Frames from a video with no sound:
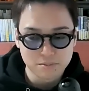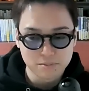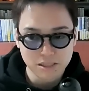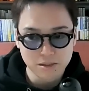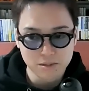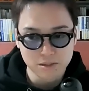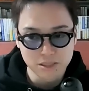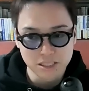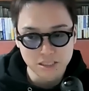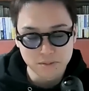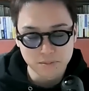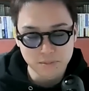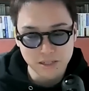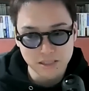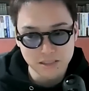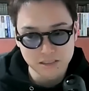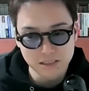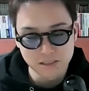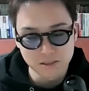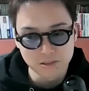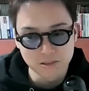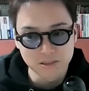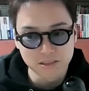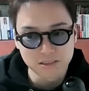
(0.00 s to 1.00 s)
まあでも
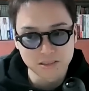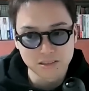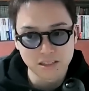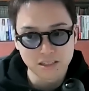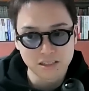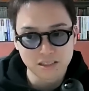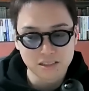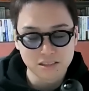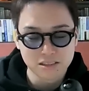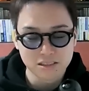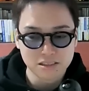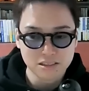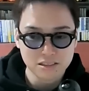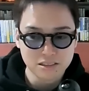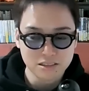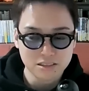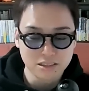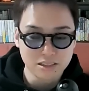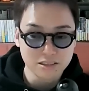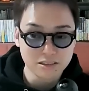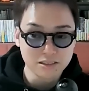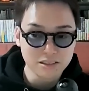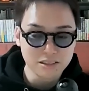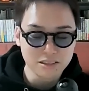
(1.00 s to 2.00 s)
1%前後ですね。
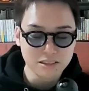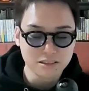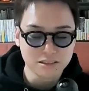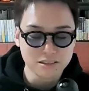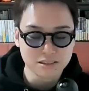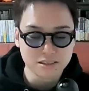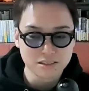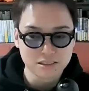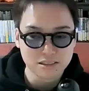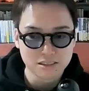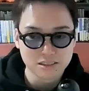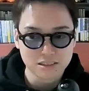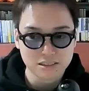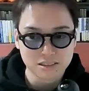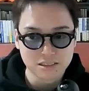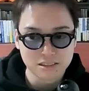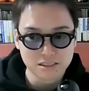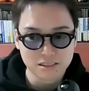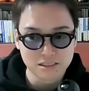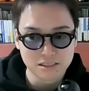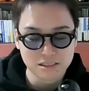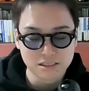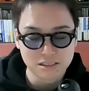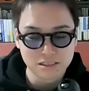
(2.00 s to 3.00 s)
100人
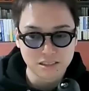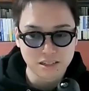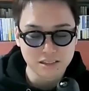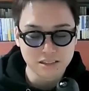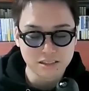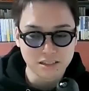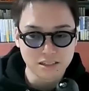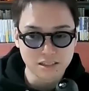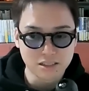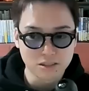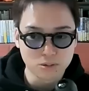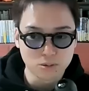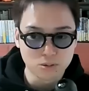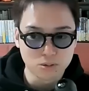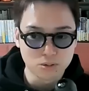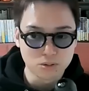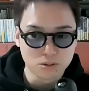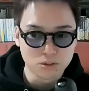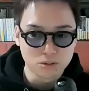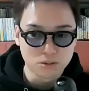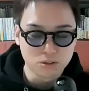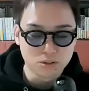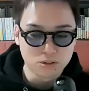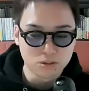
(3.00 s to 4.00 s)
ライター
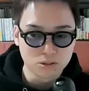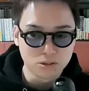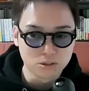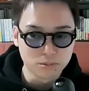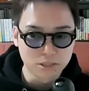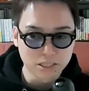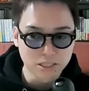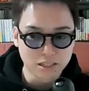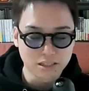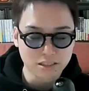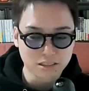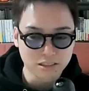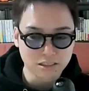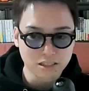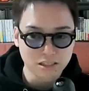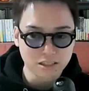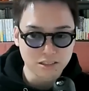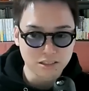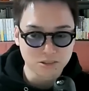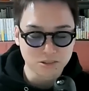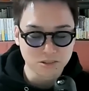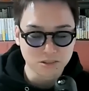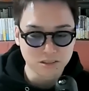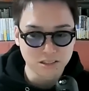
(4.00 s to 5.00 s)
の応募があっ
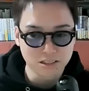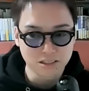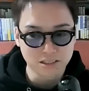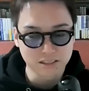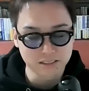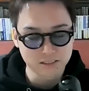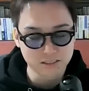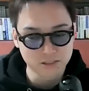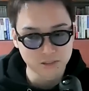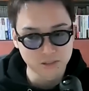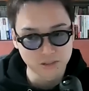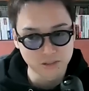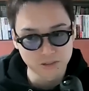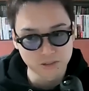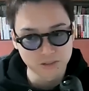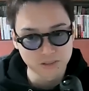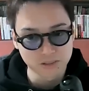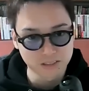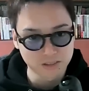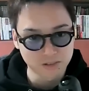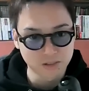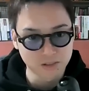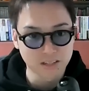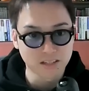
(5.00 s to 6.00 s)
て、その中から1人取
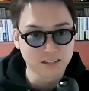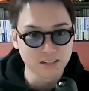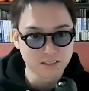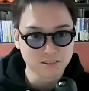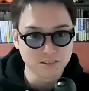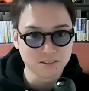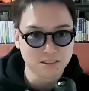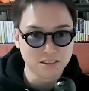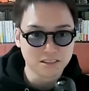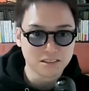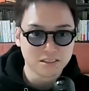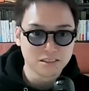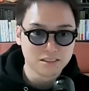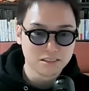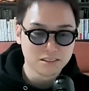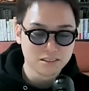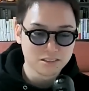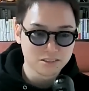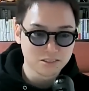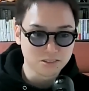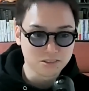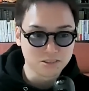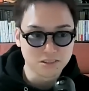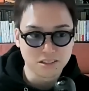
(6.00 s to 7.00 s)
るか取らないかとか、
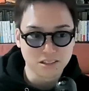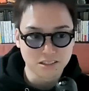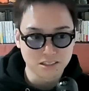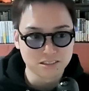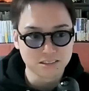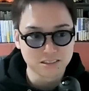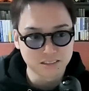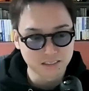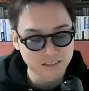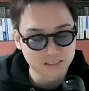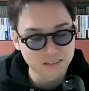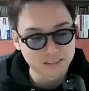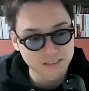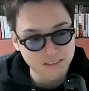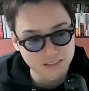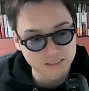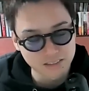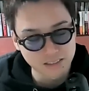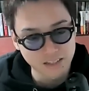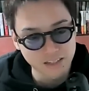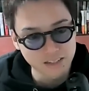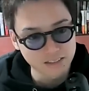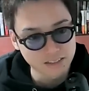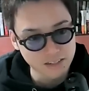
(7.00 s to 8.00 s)
そんな感じです。
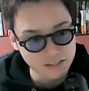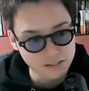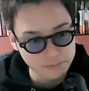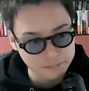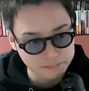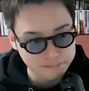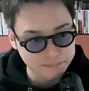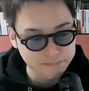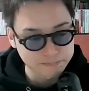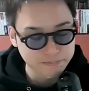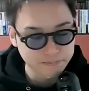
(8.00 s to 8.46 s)
大体。